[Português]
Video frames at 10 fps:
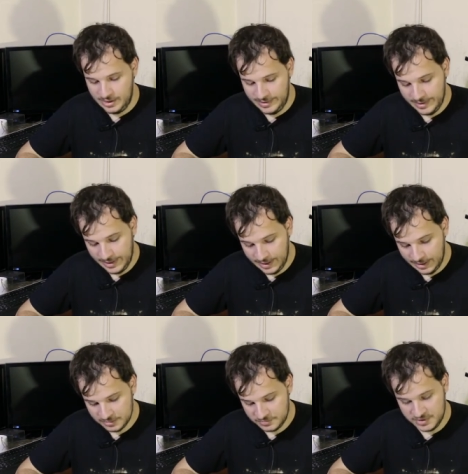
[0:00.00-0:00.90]

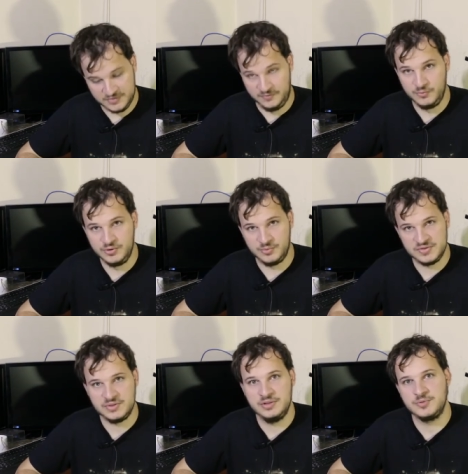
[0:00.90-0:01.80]
É, isso foi muito
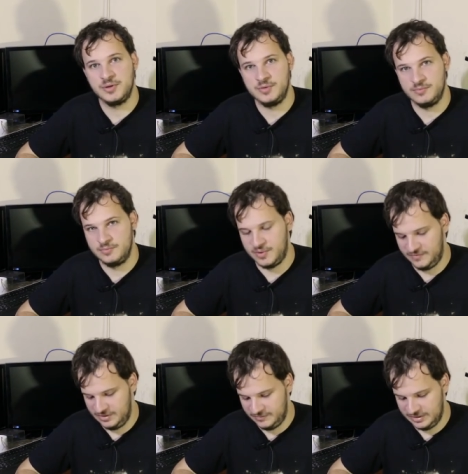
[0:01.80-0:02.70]
impressionante para mim, para
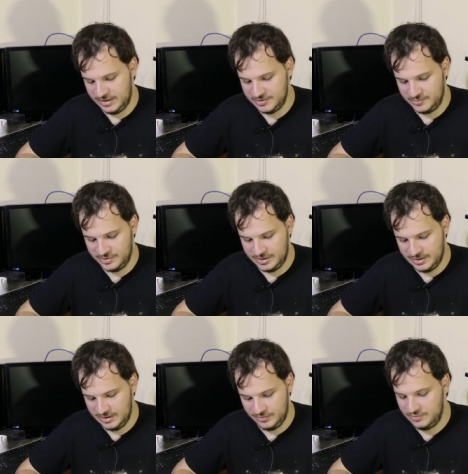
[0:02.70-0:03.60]
falar a verdade,
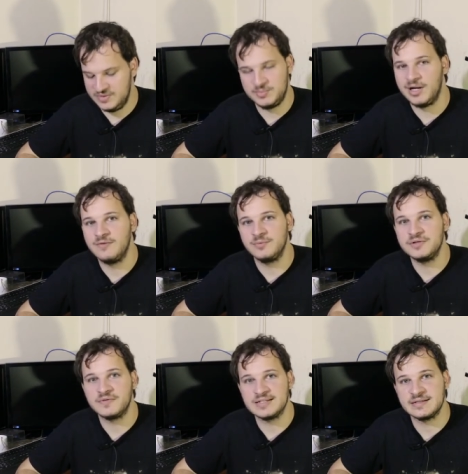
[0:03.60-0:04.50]
porque eu não esperava uma
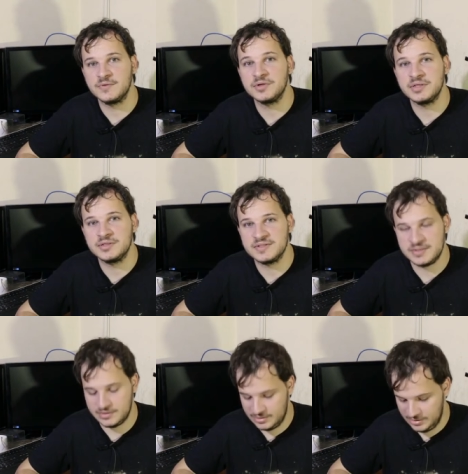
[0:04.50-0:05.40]
diferença tão grande
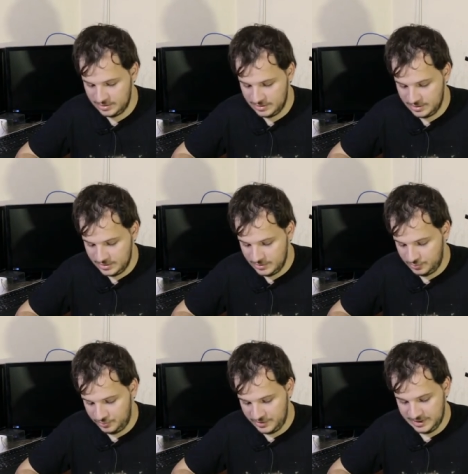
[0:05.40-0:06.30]
assim.
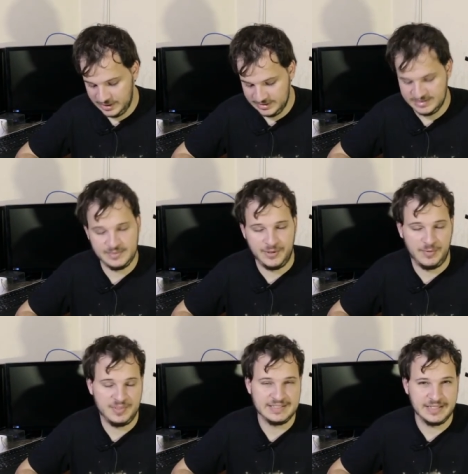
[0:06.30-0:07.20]
Porque se você parar
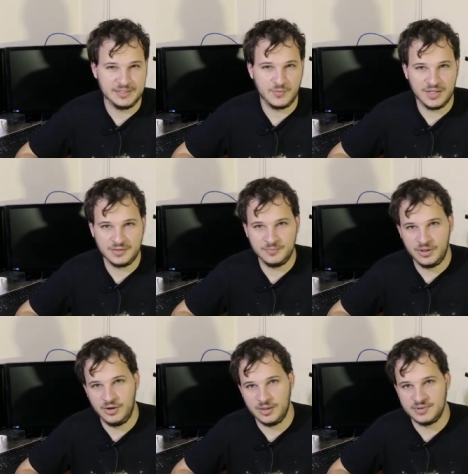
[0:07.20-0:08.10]
para pensar, de 4 Ah
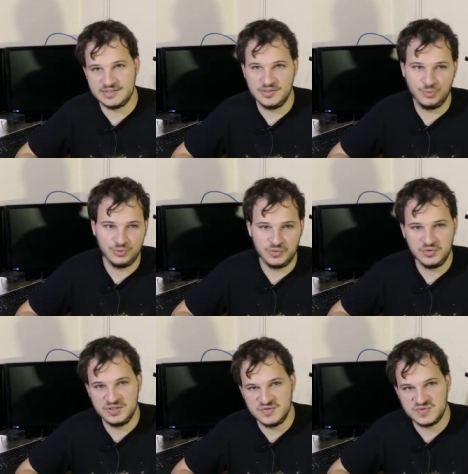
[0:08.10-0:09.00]
para
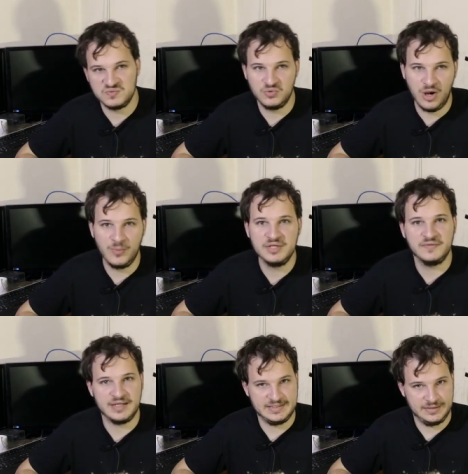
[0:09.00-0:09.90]
5.2, não é uma
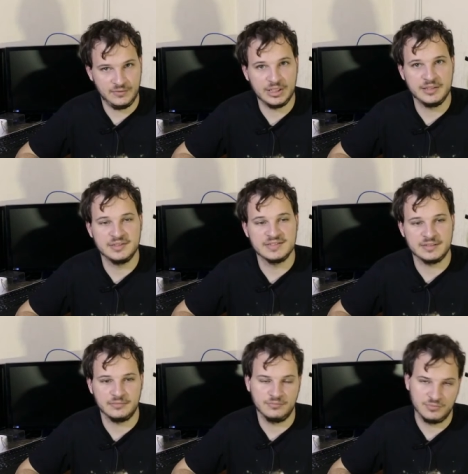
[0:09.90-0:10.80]
diferença tão grande
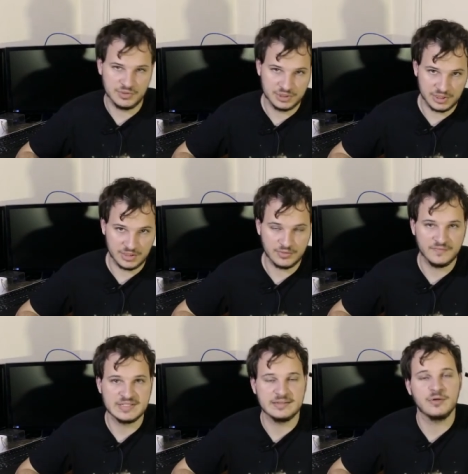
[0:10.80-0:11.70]
assim, tirando
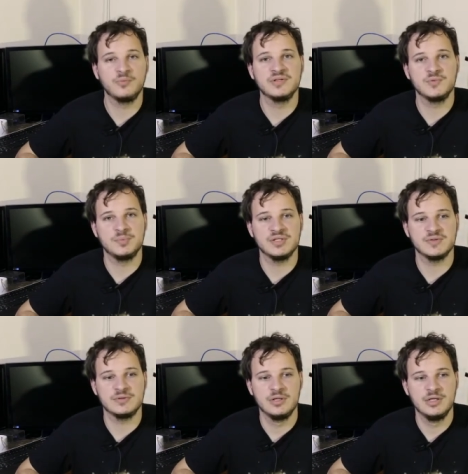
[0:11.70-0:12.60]
que você está com o mesmo
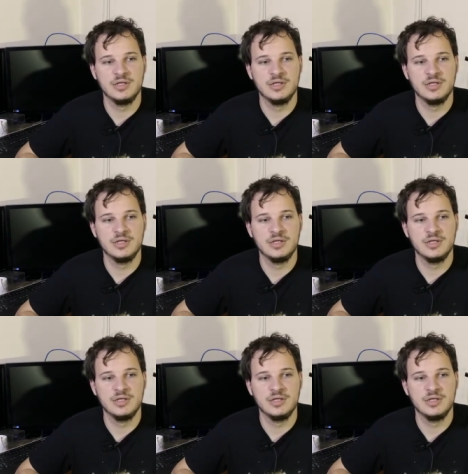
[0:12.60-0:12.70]
peso.